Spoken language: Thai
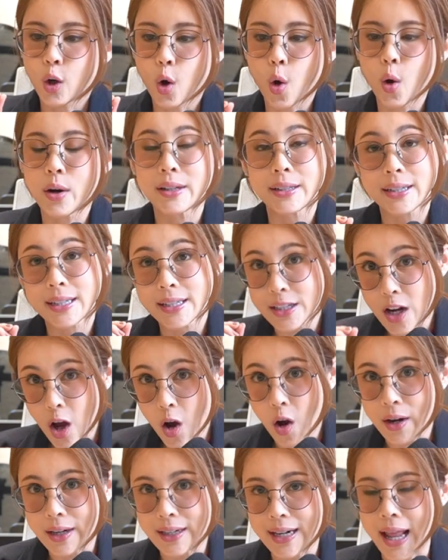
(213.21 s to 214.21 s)
คนที่น
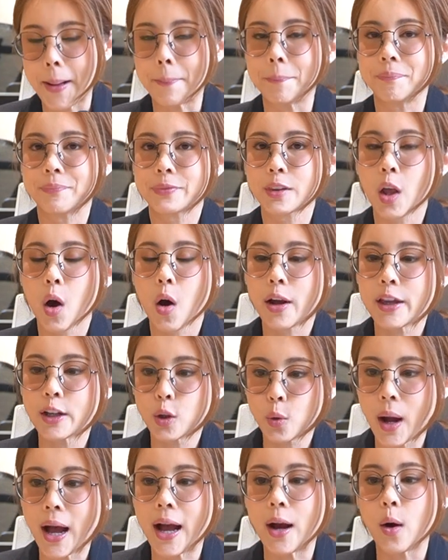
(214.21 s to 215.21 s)
อนหลับน้อย
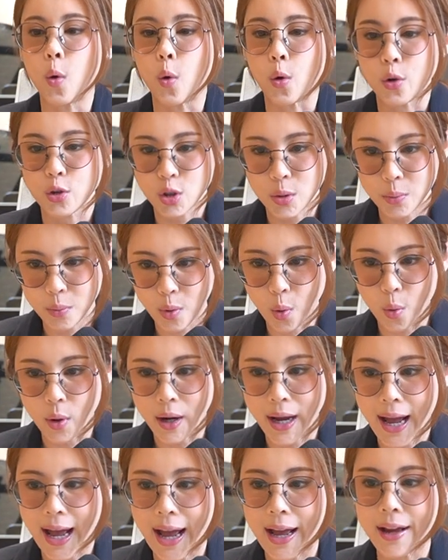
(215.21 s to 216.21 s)
กว่า 6 ชั่วโมง
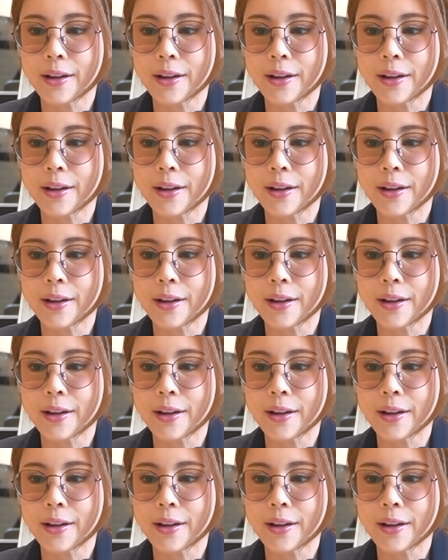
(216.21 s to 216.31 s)
ค่ะ